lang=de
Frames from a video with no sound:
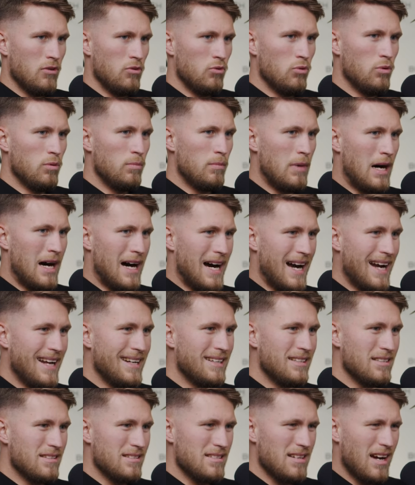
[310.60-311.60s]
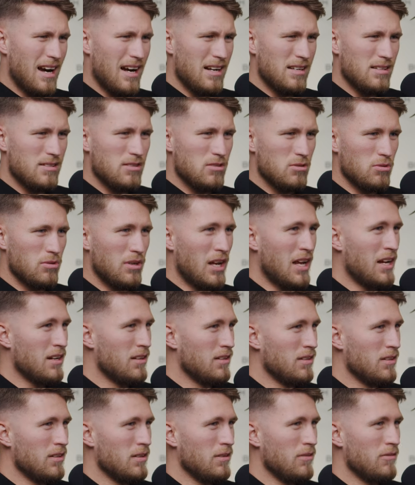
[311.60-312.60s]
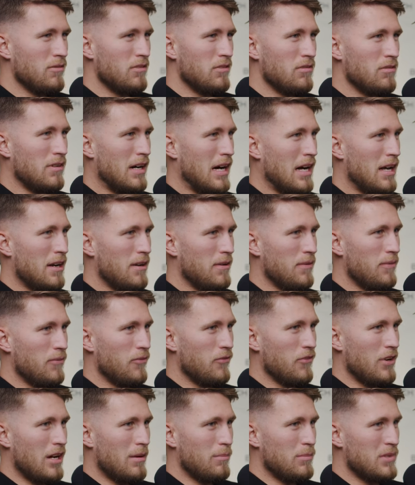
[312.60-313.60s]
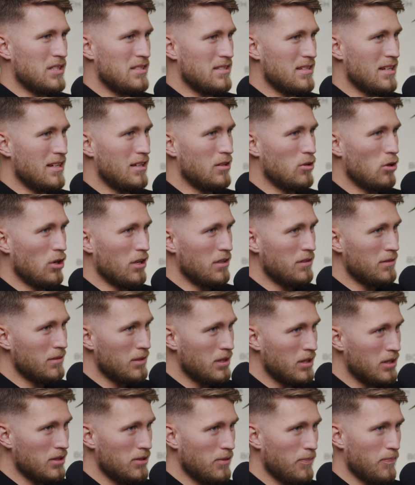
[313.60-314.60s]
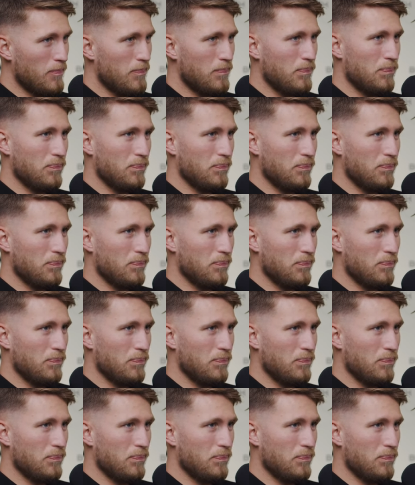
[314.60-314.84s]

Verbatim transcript: nur mal eine Zahl zu nennen, wir waren, wir haben mit zehn Leuten hier.